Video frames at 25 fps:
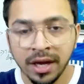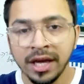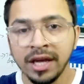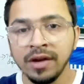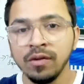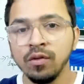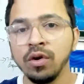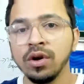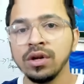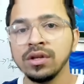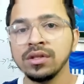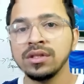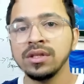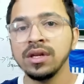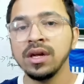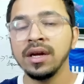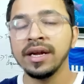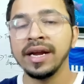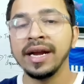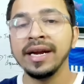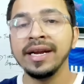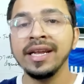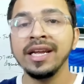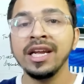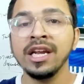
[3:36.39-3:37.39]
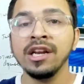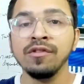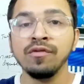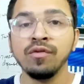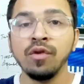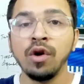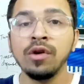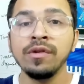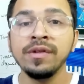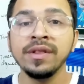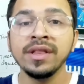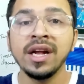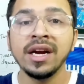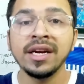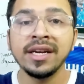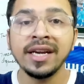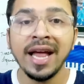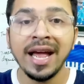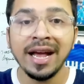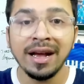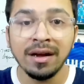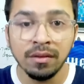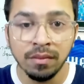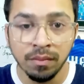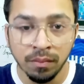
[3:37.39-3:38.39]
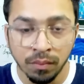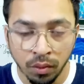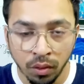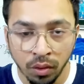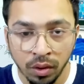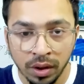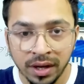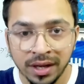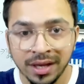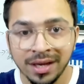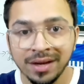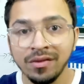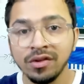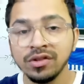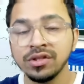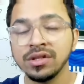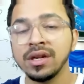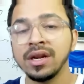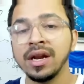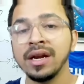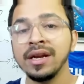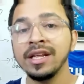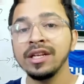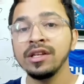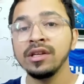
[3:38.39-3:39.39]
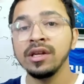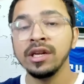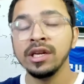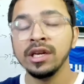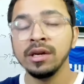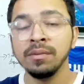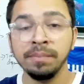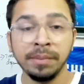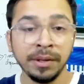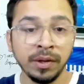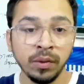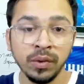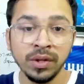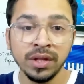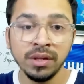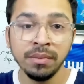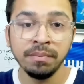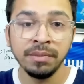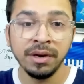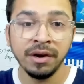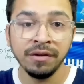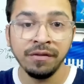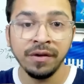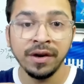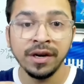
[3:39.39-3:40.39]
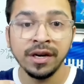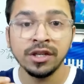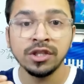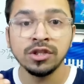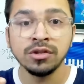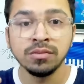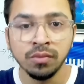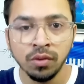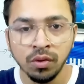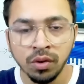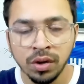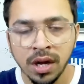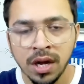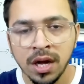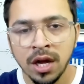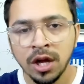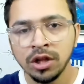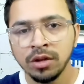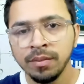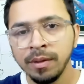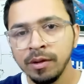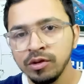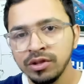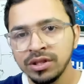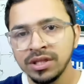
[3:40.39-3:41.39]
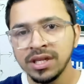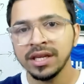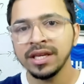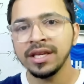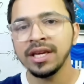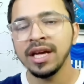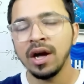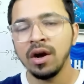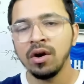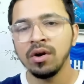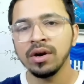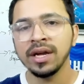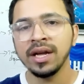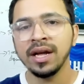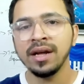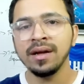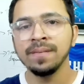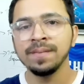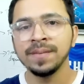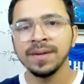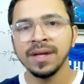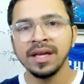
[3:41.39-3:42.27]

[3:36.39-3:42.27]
ही वॉज गेटिंग इन्वॉल्व इन द अटैक मोर ही वॉज रनिंग बिटवीन द डिफेंडर्स मोर तो भाई उससे क्या हो गया